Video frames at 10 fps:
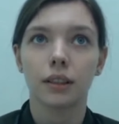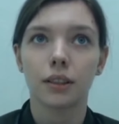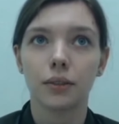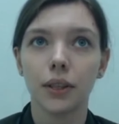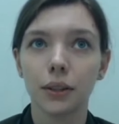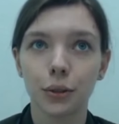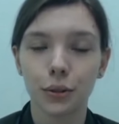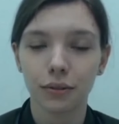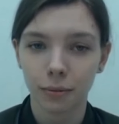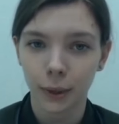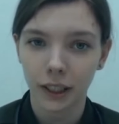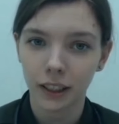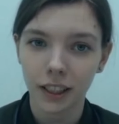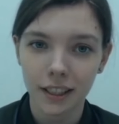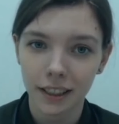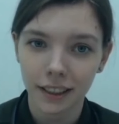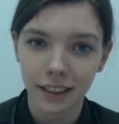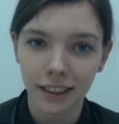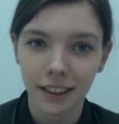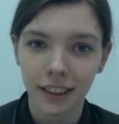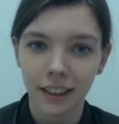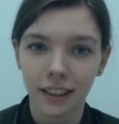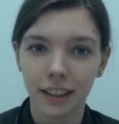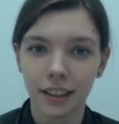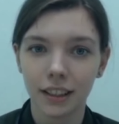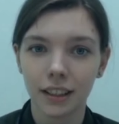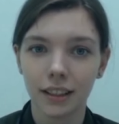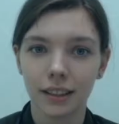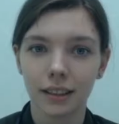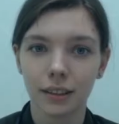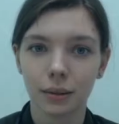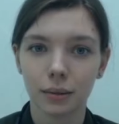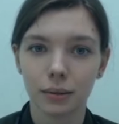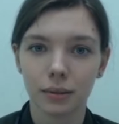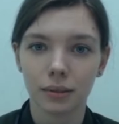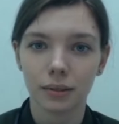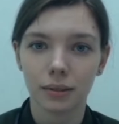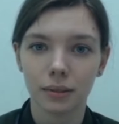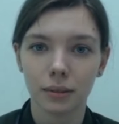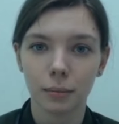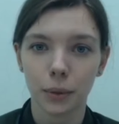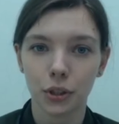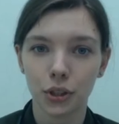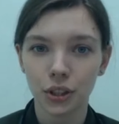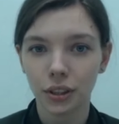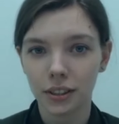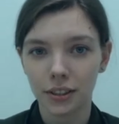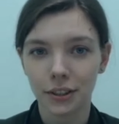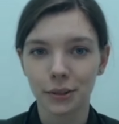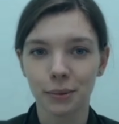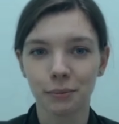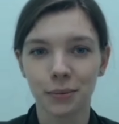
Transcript: светочем в моих глазах и почти недостижимым